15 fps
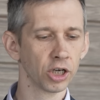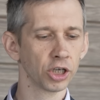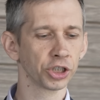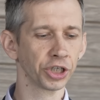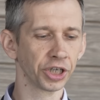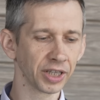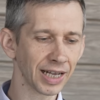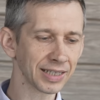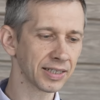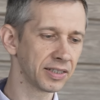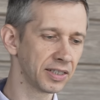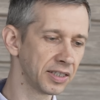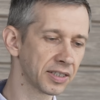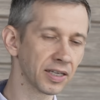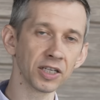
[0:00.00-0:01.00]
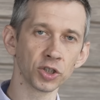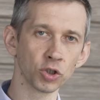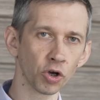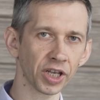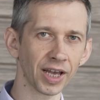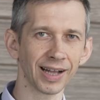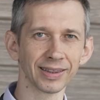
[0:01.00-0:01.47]
Ширина соединителя
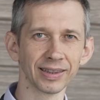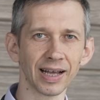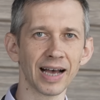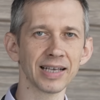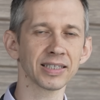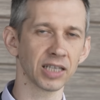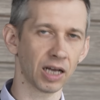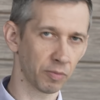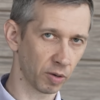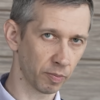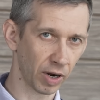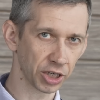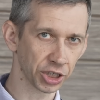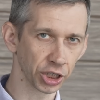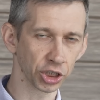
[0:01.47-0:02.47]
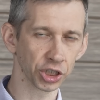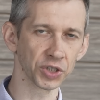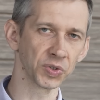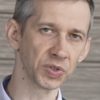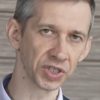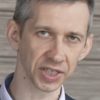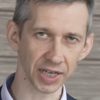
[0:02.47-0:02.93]
дёки одна из самых больших –
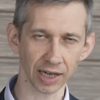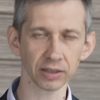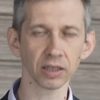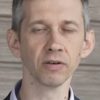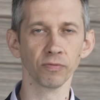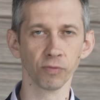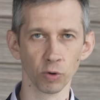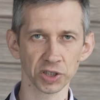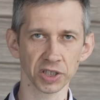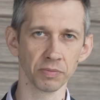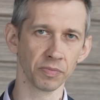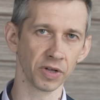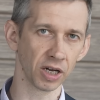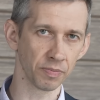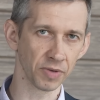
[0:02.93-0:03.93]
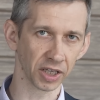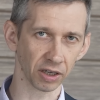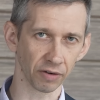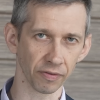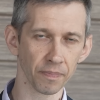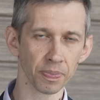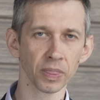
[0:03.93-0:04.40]
68 мм.